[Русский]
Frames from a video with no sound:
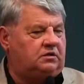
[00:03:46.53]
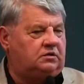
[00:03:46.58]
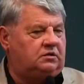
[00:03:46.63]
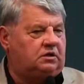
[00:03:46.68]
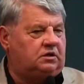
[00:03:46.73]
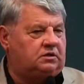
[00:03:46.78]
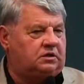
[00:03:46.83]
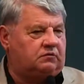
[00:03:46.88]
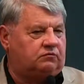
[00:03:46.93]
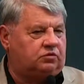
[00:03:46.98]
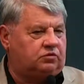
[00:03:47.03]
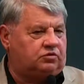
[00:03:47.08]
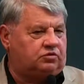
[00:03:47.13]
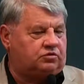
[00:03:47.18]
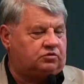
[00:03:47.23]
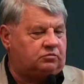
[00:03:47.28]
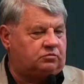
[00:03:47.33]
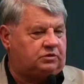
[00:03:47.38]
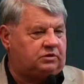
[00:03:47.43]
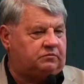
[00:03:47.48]
для того,
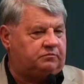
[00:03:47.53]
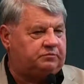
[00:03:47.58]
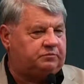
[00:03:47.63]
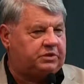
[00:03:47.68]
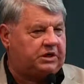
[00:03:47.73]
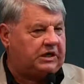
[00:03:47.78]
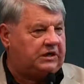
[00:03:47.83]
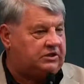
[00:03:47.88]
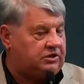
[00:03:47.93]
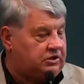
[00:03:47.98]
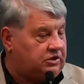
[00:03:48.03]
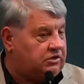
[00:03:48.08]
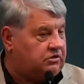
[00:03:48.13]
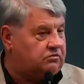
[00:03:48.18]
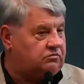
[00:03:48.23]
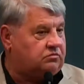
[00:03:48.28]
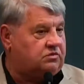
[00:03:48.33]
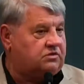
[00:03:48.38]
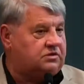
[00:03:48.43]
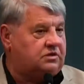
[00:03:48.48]
чтобы
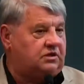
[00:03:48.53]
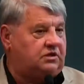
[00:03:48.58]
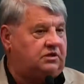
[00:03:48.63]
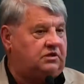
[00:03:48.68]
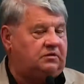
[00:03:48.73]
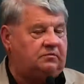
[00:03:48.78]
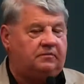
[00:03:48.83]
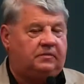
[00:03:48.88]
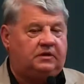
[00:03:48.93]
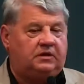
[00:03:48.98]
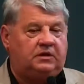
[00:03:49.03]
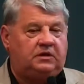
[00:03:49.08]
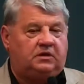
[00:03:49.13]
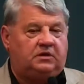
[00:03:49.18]
проникнуться им.